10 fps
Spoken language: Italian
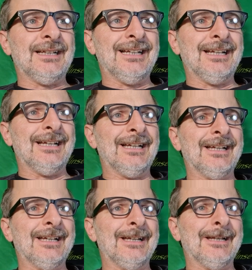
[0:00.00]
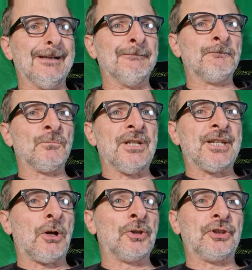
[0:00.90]
e, ehm, il
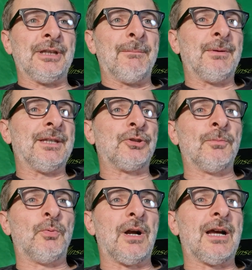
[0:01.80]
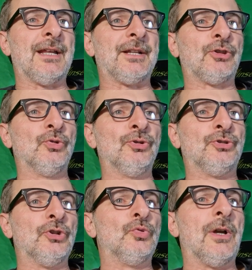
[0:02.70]
secondo tempo è andato un po' a calare
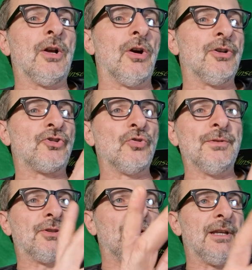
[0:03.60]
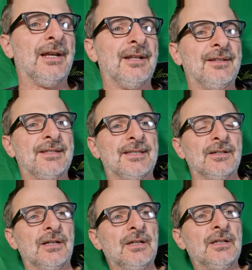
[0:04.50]
tutto due gol subito lì
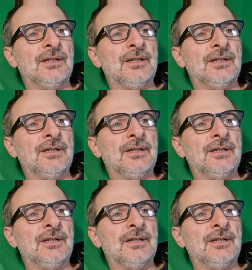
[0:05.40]
all'inizio